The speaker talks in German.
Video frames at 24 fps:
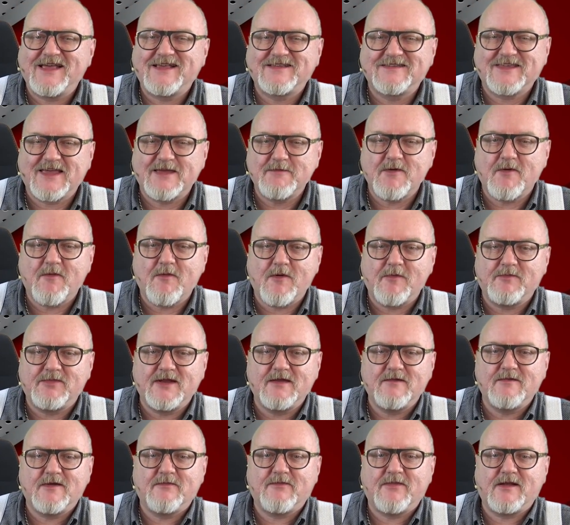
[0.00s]
extreme
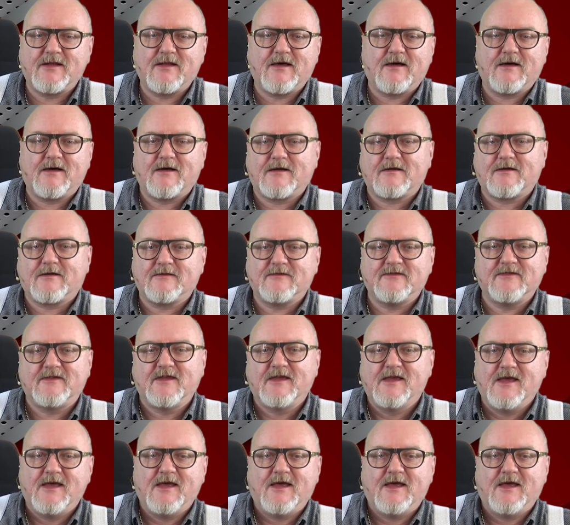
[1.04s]
Probleme bei Lara Croft,